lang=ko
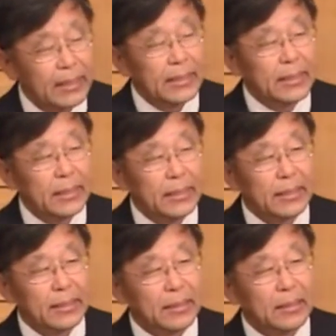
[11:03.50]

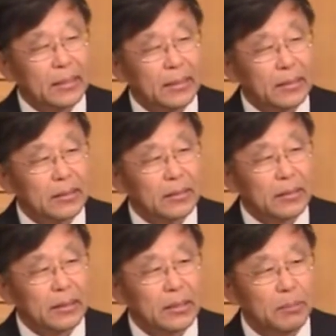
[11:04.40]
어,
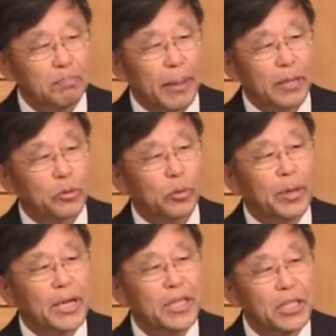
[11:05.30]
그
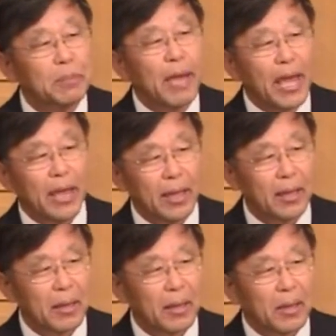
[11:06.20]
베드로의
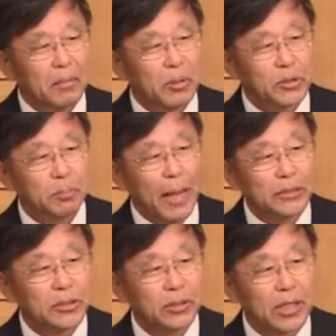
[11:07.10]
이름에 벌써
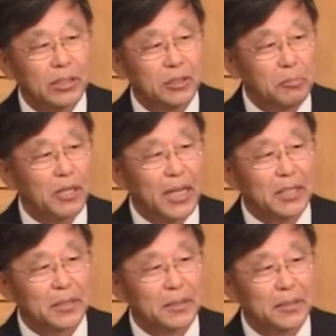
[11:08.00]
반석이라는 의미가
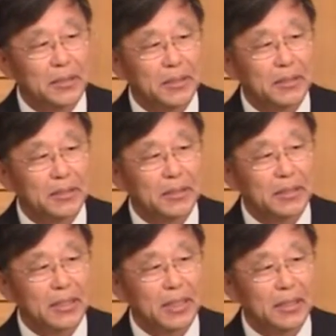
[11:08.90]
있거든요.
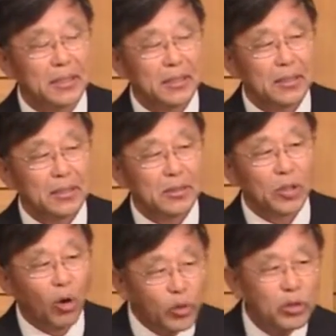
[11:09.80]
그러니까
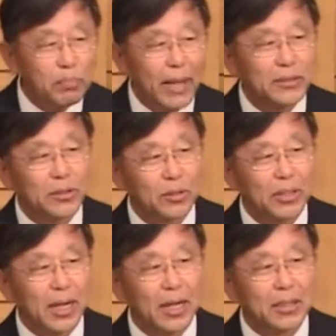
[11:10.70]
너는
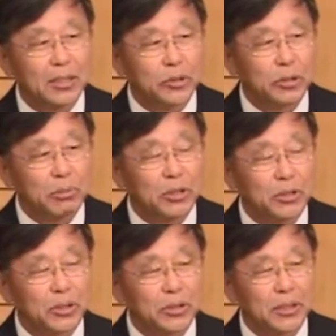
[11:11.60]
반석이라 예수님
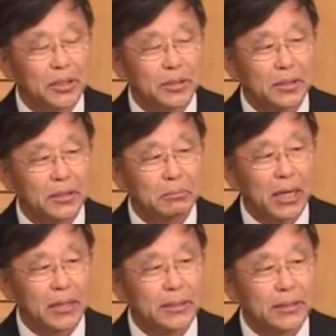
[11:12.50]
그러셨어요.
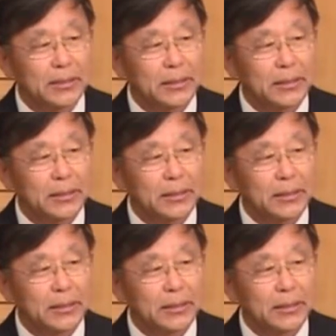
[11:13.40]
그렇지만